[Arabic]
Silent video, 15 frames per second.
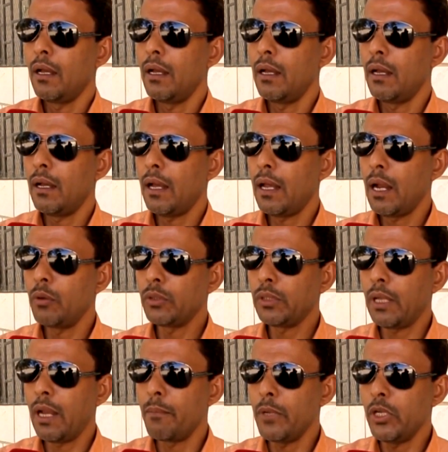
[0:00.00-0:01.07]
علاوة
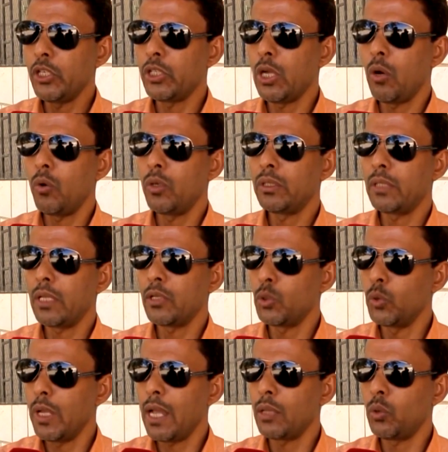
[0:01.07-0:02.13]
غلاء معيشة
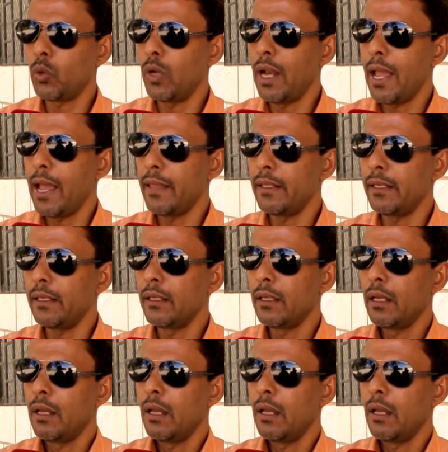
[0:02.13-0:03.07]
والتسويات وكل هذه